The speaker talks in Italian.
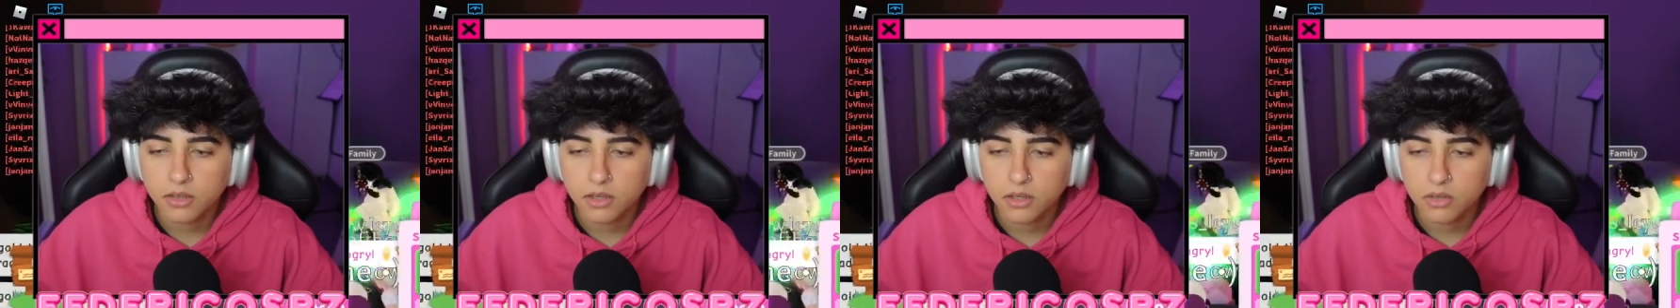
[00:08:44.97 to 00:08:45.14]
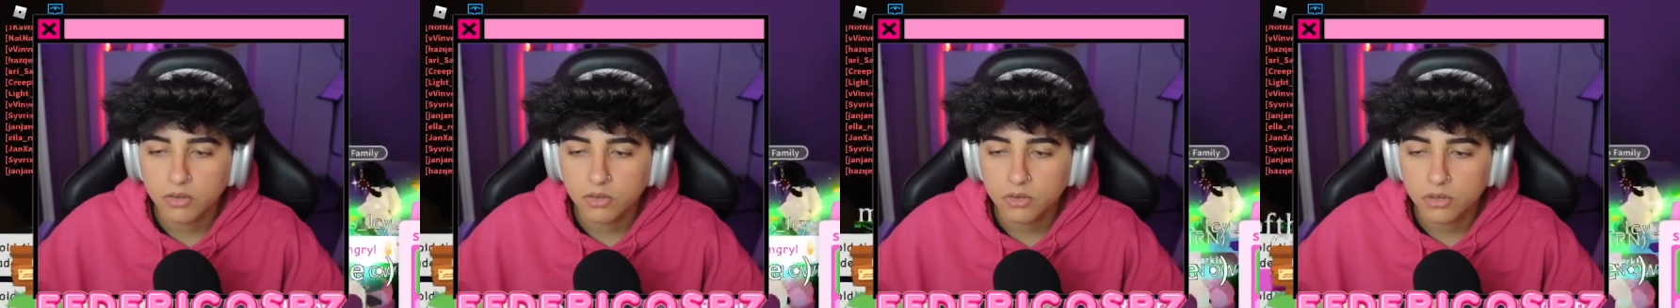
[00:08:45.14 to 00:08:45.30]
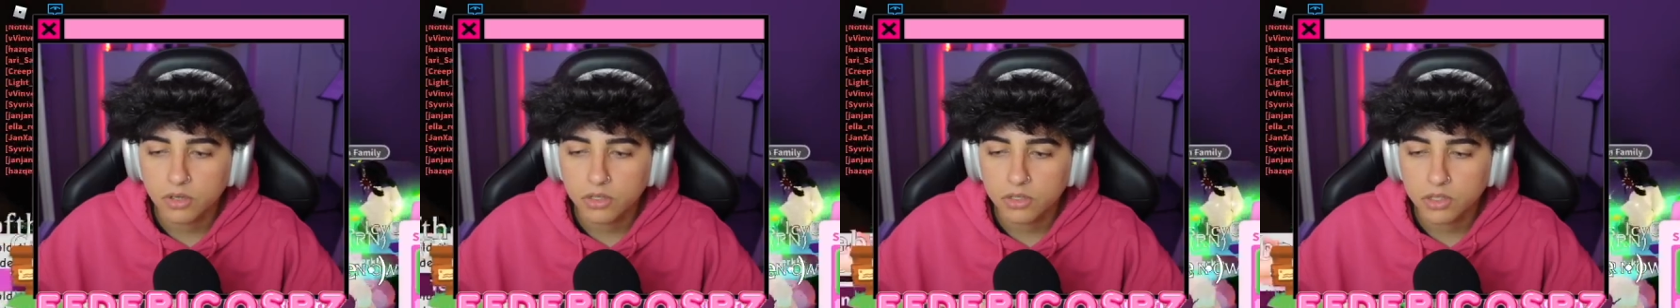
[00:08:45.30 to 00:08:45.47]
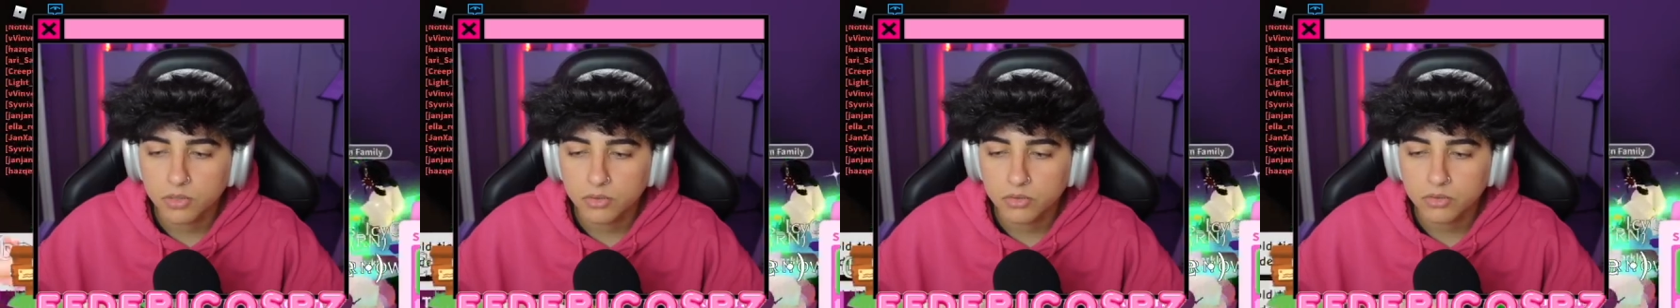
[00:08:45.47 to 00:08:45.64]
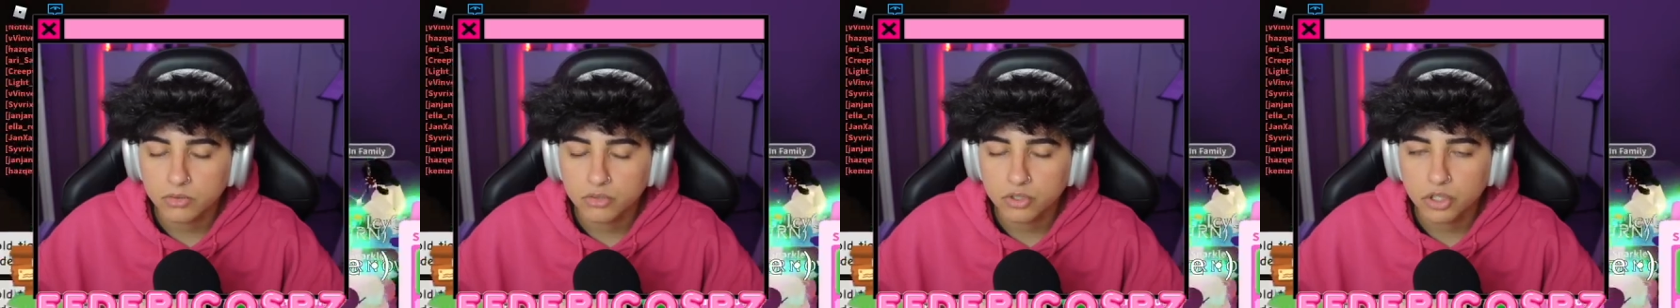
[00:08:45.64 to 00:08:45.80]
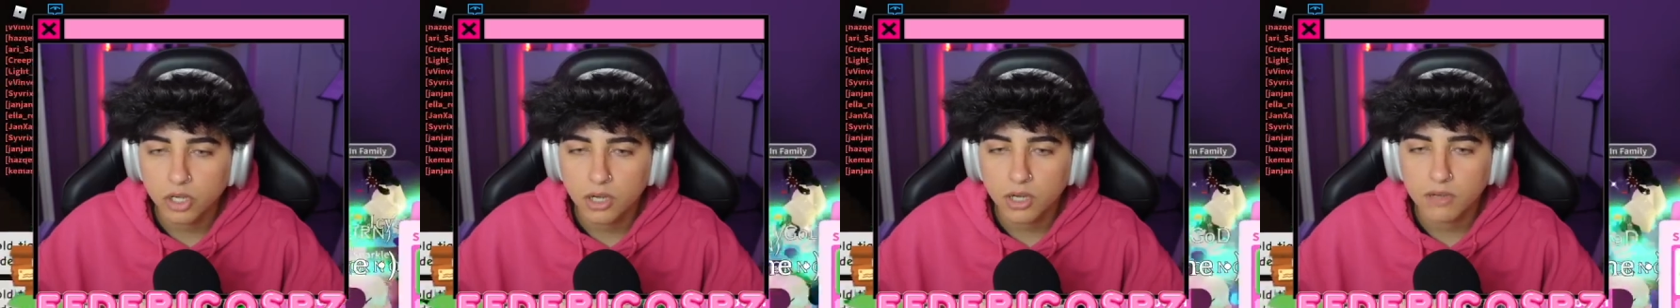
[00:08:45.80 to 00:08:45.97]
Allora, andiamo ad
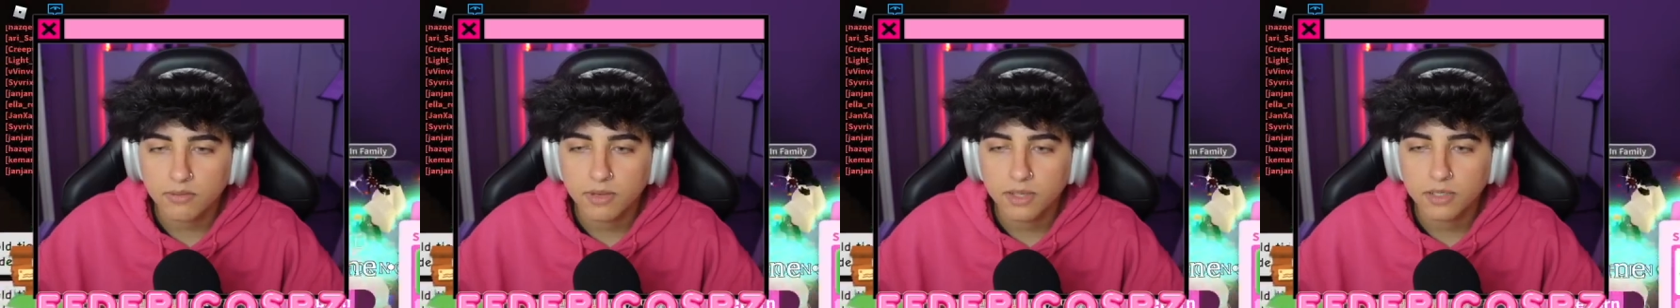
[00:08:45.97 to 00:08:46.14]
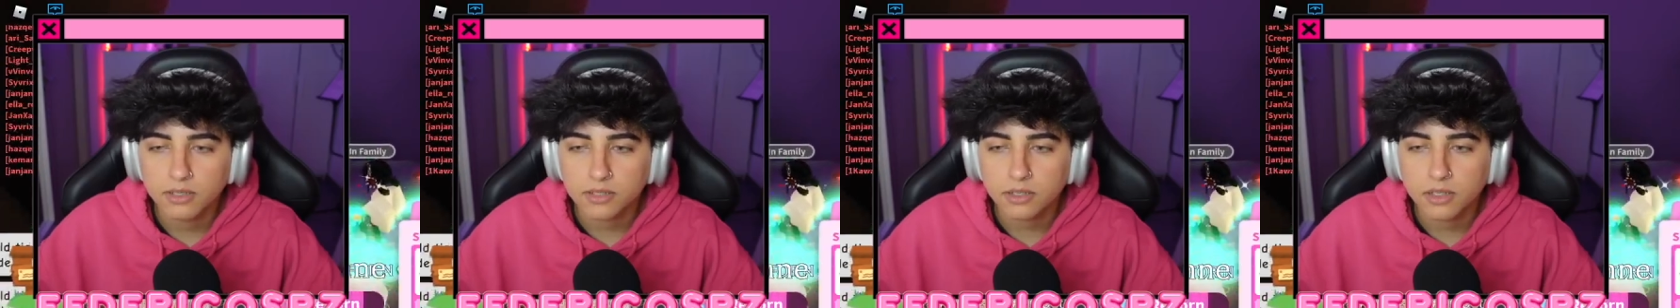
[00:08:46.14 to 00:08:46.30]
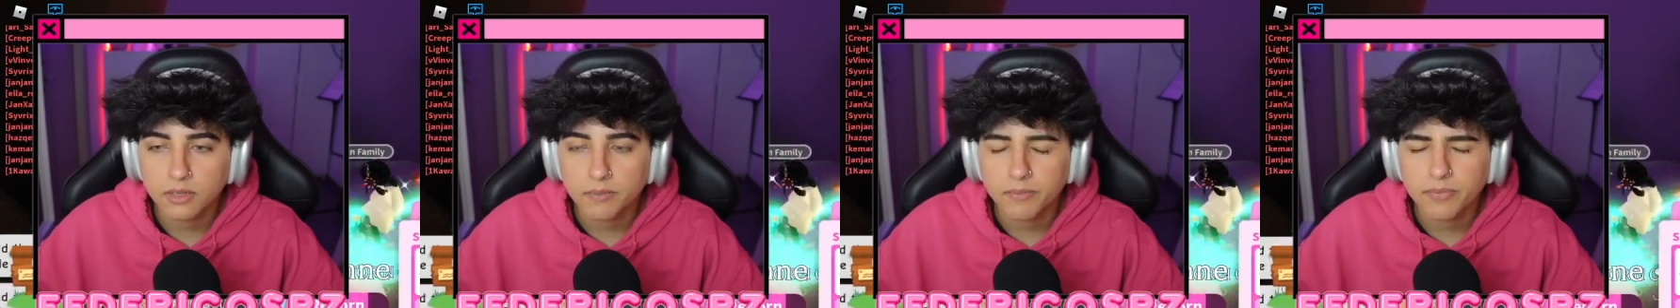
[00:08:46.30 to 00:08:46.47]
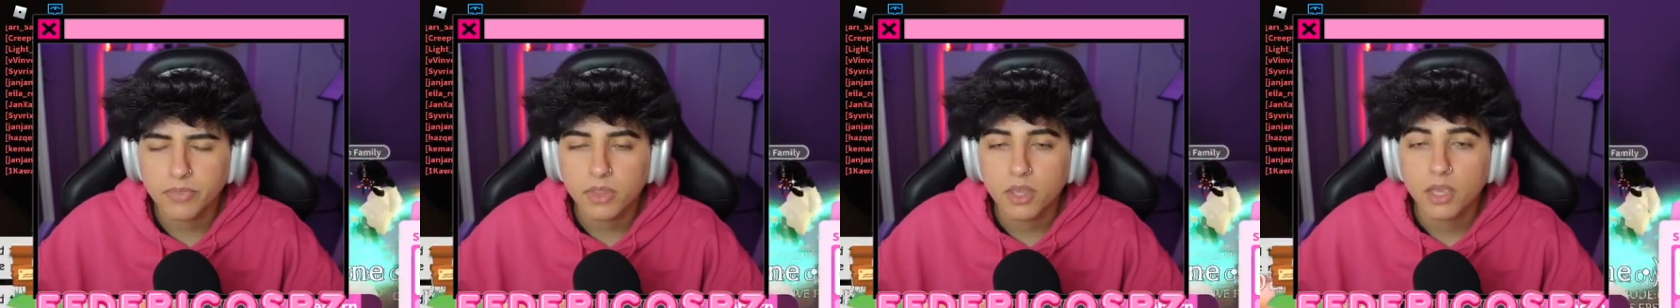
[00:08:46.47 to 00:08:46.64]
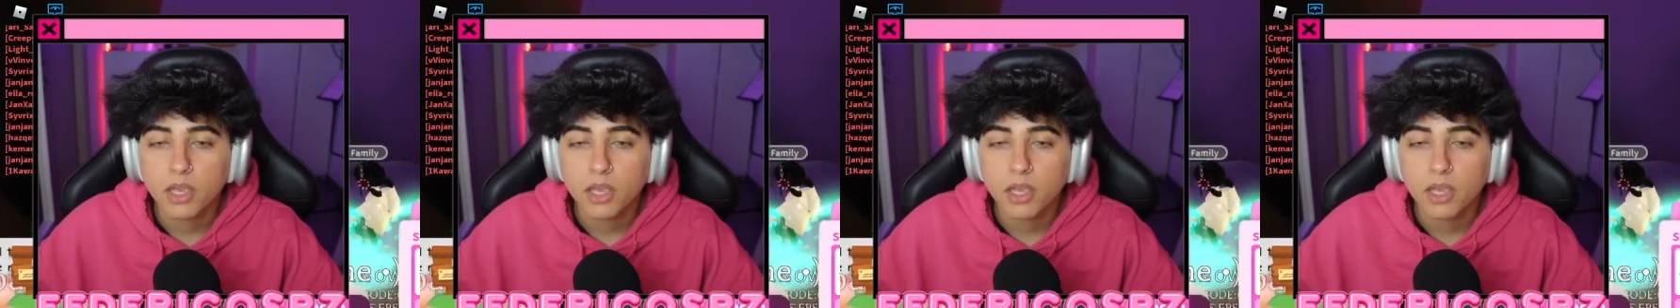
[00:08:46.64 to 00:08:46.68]
aggiungere il lavander.